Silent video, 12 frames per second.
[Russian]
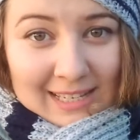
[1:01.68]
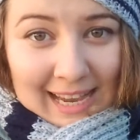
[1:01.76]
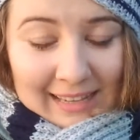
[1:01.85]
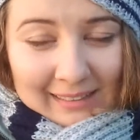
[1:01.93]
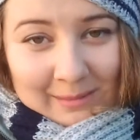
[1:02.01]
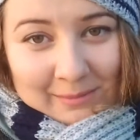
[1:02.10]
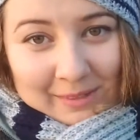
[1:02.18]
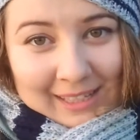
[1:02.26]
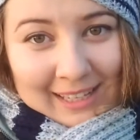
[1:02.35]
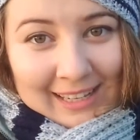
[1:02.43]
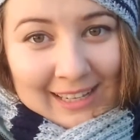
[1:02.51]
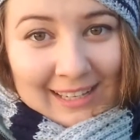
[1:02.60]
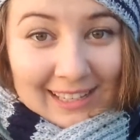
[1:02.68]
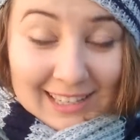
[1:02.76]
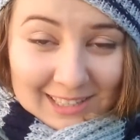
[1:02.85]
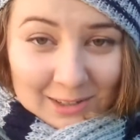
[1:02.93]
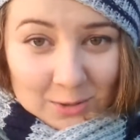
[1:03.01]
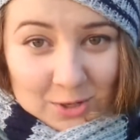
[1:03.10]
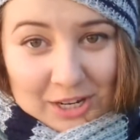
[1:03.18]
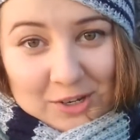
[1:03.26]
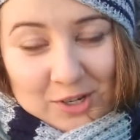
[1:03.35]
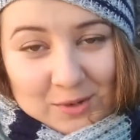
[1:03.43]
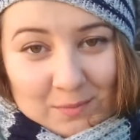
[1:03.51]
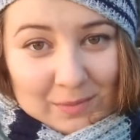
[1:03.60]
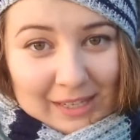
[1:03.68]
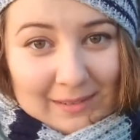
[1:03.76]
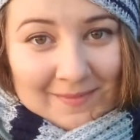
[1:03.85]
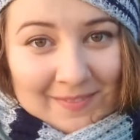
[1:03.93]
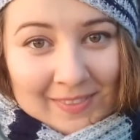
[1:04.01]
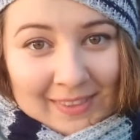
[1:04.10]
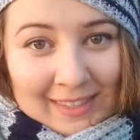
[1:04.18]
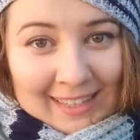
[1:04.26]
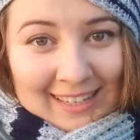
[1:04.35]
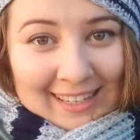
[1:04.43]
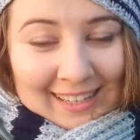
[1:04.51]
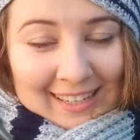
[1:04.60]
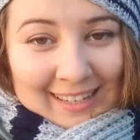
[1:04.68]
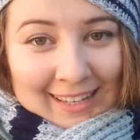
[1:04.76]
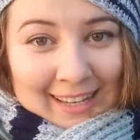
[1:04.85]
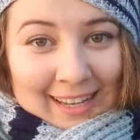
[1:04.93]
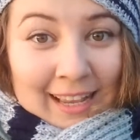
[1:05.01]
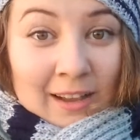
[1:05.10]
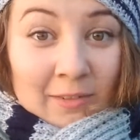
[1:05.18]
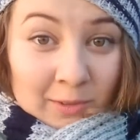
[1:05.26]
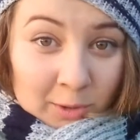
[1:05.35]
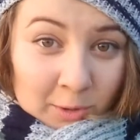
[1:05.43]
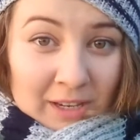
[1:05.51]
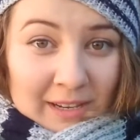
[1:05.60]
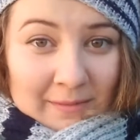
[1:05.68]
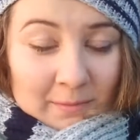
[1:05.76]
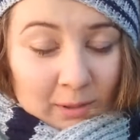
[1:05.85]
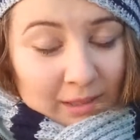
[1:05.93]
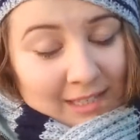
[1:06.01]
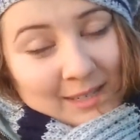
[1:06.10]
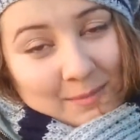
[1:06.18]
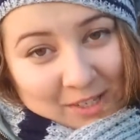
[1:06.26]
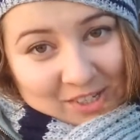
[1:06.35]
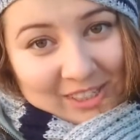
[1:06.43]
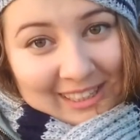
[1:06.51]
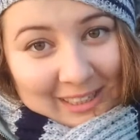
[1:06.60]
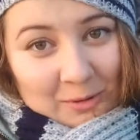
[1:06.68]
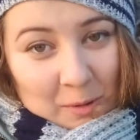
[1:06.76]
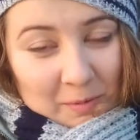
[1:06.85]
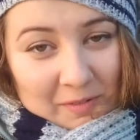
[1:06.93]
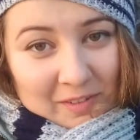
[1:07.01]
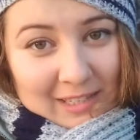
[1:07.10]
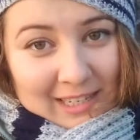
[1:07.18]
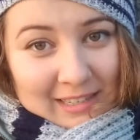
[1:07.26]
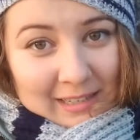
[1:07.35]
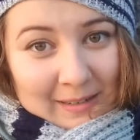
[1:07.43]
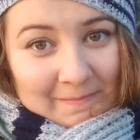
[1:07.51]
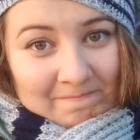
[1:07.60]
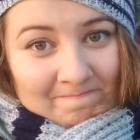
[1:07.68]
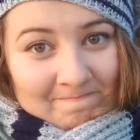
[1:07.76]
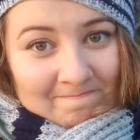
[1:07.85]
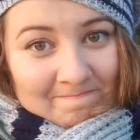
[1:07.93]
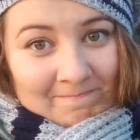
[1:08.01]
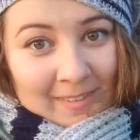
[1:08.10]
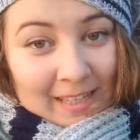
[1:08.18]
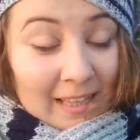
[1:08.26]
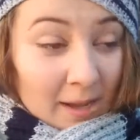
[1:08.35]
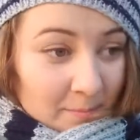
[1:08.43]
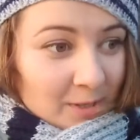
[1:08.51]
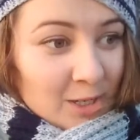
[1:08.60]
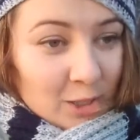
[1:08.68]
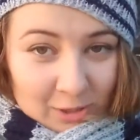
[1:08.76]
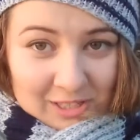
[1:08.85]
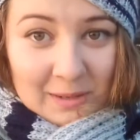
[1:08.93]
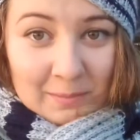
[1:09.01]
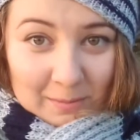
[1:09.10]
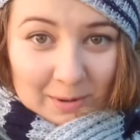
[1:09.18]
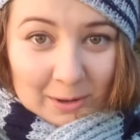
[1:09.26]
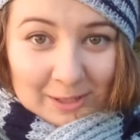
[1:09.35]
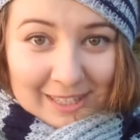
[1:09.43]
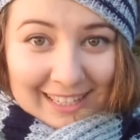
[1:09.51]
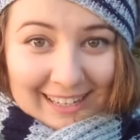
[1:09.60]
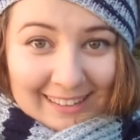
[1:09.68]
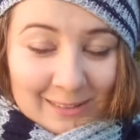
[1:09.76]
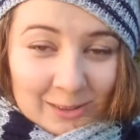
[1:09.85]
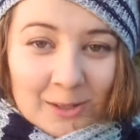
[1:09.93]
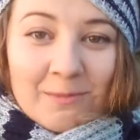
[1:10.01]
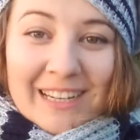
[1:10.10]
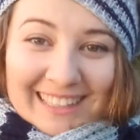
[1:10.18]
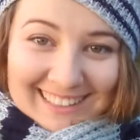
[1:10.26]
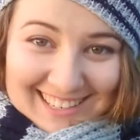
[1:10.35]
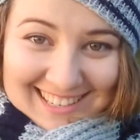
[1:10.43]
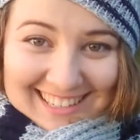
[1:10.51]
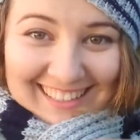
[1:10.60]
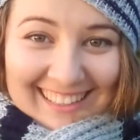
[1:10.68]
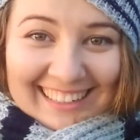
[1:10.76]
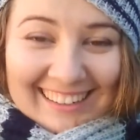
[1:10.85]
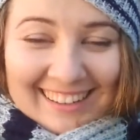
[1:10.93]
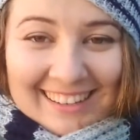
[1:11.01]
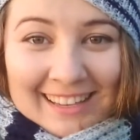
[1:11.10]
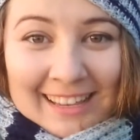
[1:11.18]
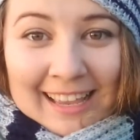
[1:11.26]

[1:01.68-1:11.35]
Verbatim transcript: хозяином и с окружающим миром. Трое было замечено такое поведение. Нам пришлось с ней побороться, но мы это сделали.